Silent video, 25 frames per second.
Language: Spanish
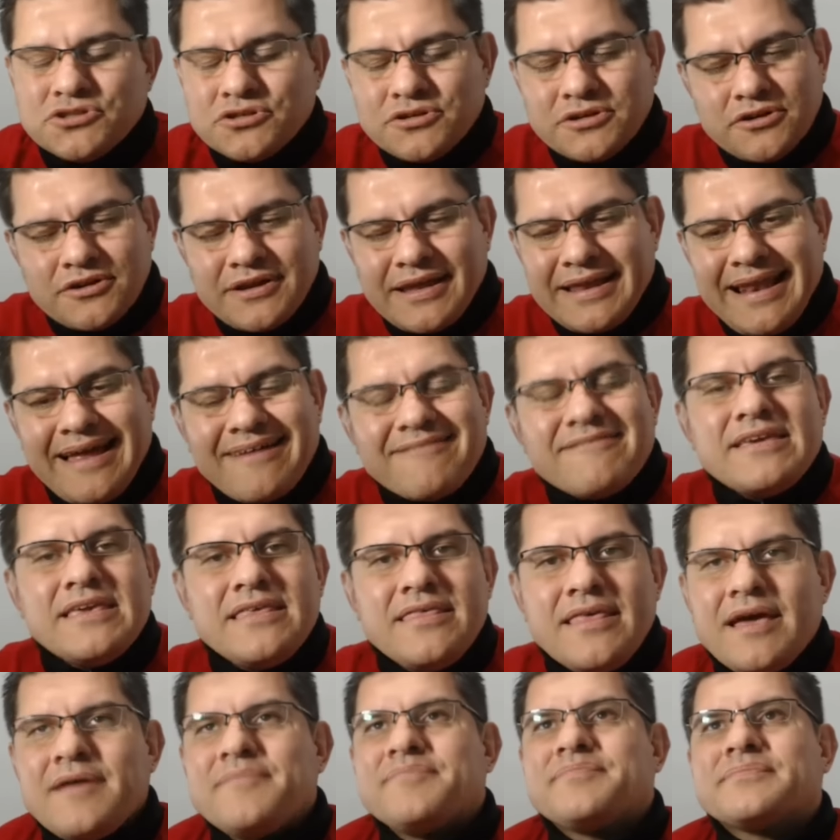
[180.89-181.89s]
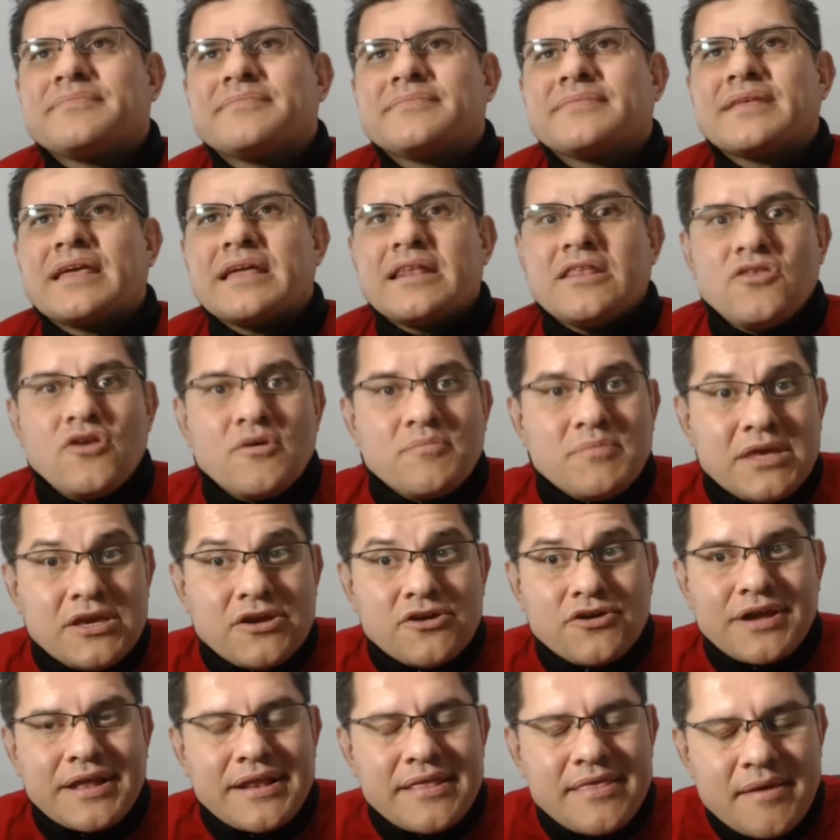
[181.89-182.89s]
Yo creo que la vida, querido
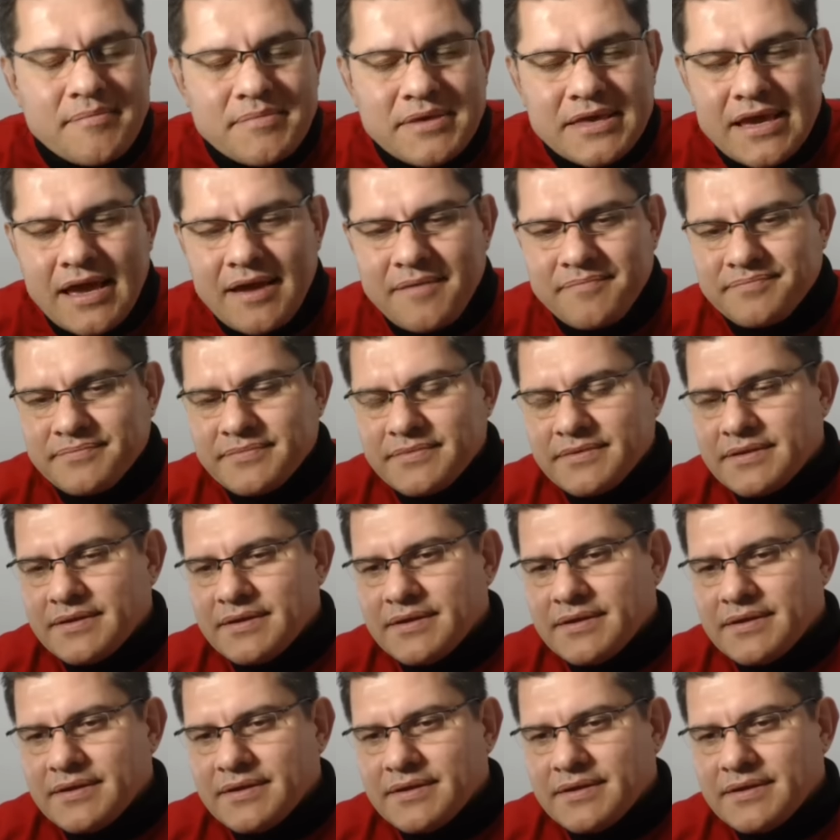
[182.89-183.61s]
amigo, querida amiga,